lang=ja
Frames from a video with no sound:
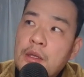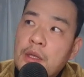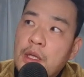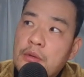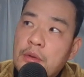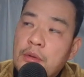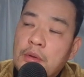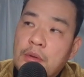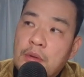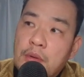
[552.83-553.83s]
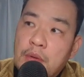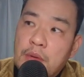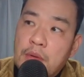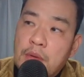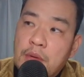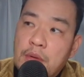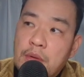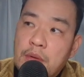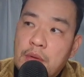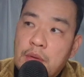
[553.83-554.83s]
えっ
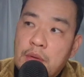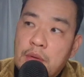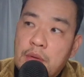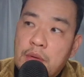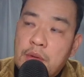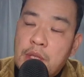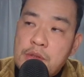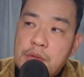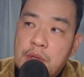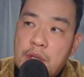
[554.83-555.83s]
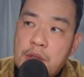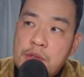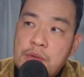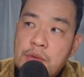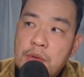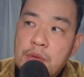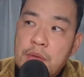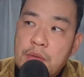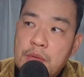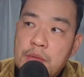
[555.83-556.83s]
と、なんつうのかな、その、
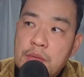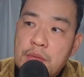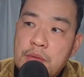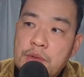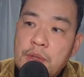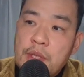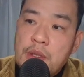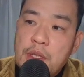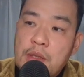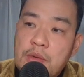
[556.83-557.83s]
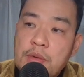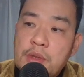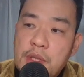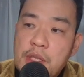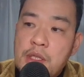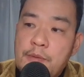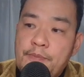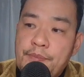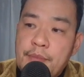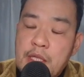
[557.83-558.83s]
それって特に、
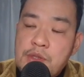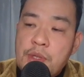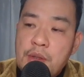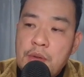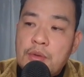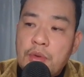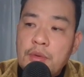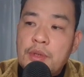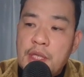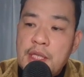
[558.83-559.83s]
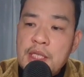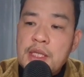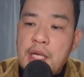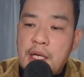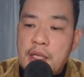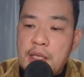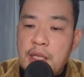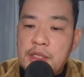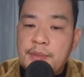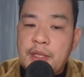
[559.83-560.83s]
それを特にリーダーが言い
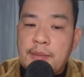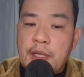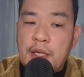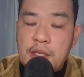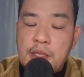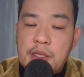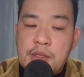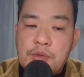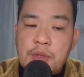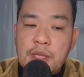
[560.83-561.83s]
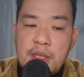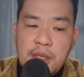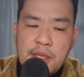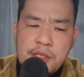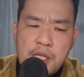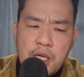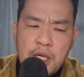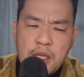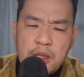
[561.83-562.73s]
始めた場合、それってさ、